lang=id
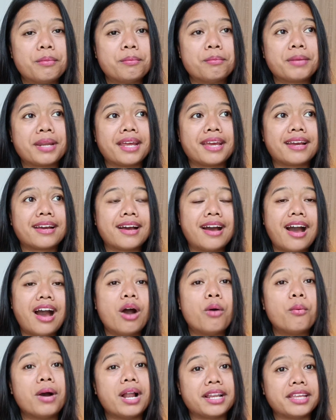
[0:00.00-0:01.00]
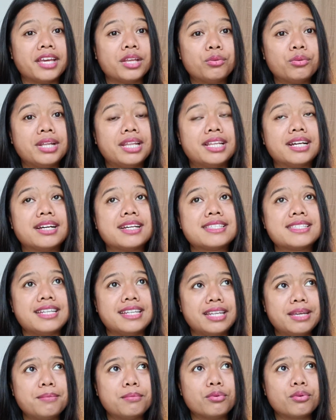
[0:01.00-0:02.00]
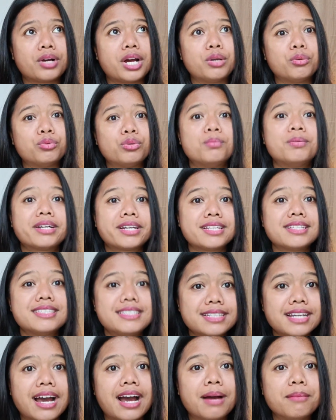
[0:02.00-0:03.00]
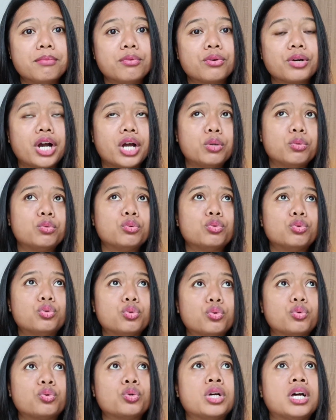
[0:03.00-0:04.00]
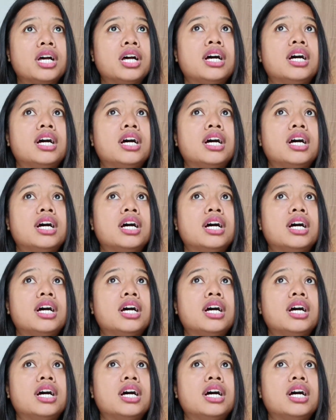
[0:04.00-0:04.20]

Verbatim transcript: mereka awalnya itu datang ke sini bukan untuk bekerja bukan untuk